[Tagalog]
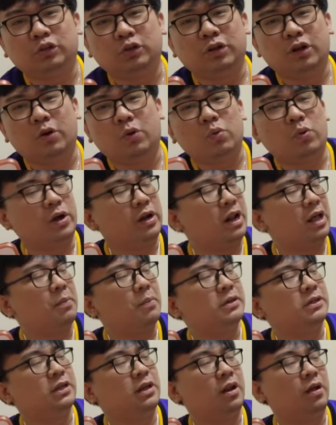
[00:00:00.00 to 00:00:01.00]
So, nakuha
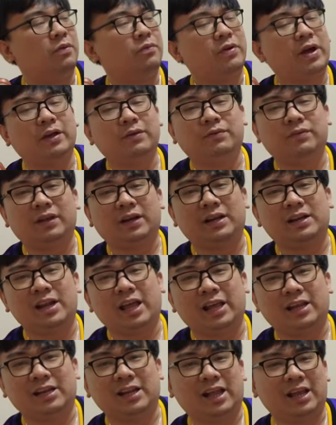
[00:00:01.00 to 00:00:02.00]
namin siya ng
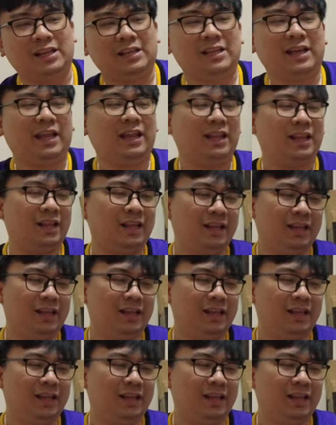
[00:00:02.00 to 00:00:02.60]
5,399 yan.